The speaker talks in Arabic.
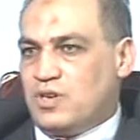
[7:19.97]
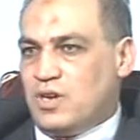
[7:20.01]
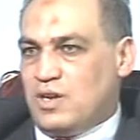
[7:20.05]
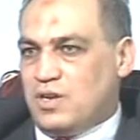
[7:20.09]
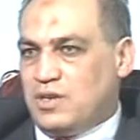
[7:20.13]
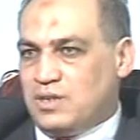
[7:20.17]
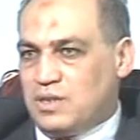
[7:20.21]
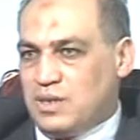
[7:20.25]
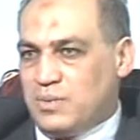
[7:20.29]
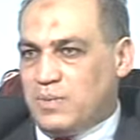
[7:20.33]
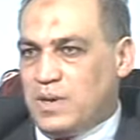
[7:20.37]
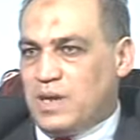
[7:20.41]

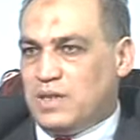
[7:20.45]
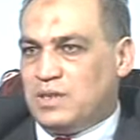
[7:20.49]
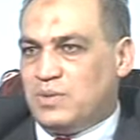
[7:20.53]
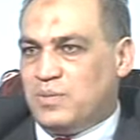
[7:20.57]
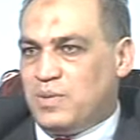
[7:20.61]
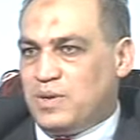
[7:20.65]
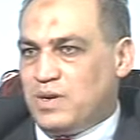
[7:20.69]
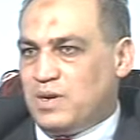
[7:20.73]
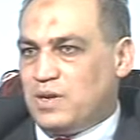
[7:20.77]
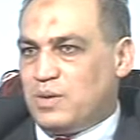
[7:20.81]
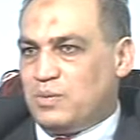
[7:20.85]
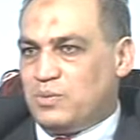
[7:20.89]
يعني انت بعد
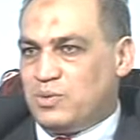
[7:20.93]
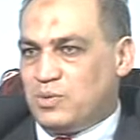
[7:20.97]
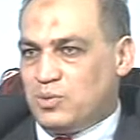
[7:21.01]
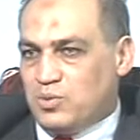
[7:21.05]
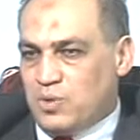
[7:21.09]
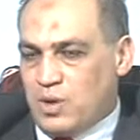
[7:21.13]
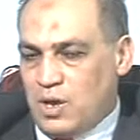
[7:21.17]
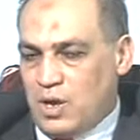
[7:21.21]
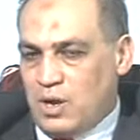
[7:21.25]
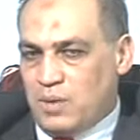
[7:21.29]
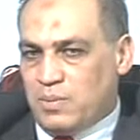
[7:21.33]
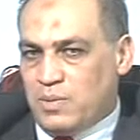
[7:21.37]
ما ركبت
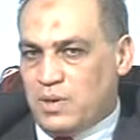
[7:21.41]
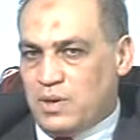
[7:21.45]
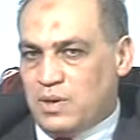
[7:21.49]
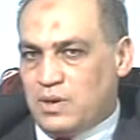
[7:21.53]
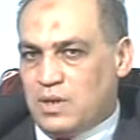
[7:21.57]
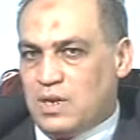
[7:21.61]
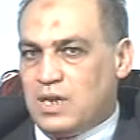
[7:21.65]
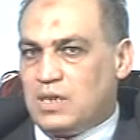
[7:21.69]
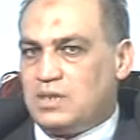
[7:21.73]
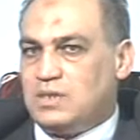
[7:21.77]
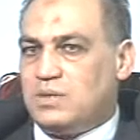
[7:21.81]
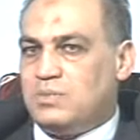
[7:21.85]
الدعامه
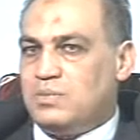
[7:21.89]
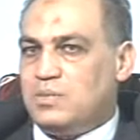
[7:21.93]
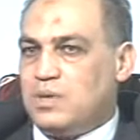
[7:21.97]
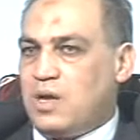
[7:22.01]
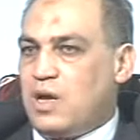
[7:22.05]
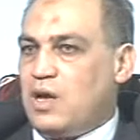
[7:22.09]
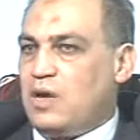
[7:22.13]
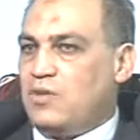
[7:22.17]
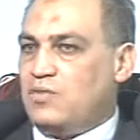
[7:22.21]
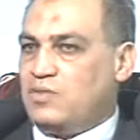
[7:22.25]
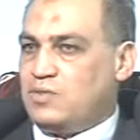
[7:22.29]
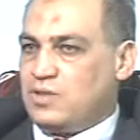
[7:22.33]
لازم
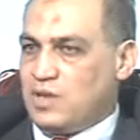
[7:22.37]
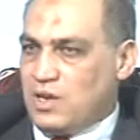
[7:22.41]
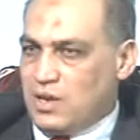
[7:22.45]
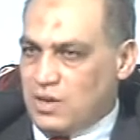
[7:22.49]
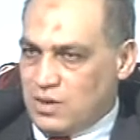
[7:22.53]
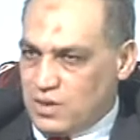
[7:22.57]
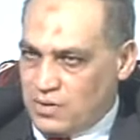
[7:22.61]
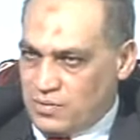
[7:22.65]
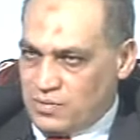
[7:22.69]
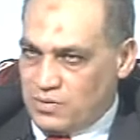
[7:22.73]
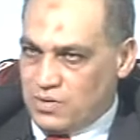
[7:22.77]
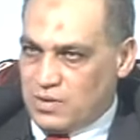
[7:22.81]
تحافظ على
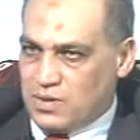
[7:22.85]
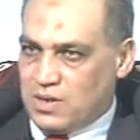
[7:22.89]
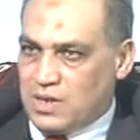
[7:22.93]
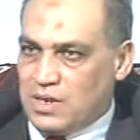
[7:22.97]
نفسك